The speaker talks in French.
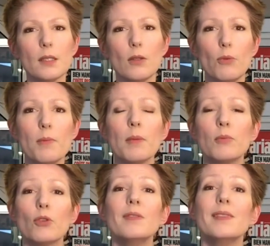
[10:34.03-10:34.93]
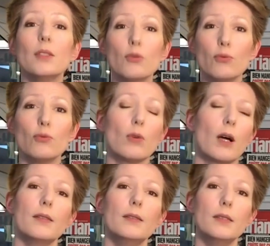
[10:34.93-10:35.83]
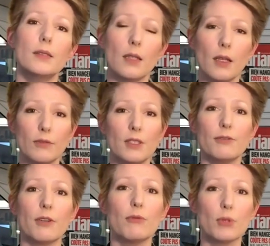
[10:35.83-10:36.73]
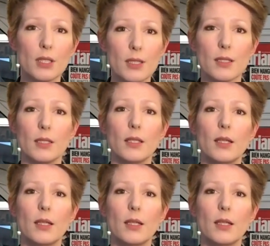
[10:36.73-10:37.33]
Lui-même donne des cours à des élèves défavorisés.